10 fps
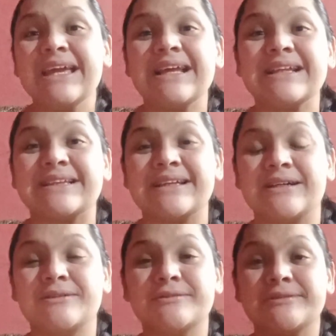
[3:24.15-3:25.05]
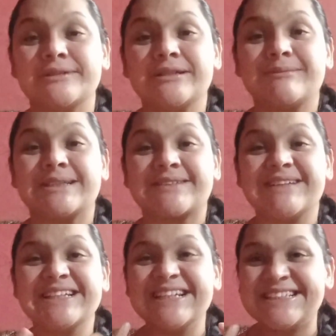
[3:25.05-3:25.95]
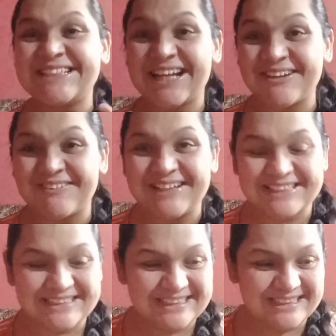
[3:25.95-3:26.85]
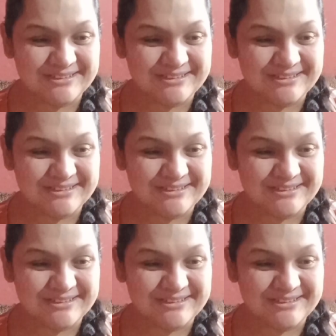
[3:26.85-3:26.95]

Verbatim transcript: Então, mas quando a gente chegou aqui,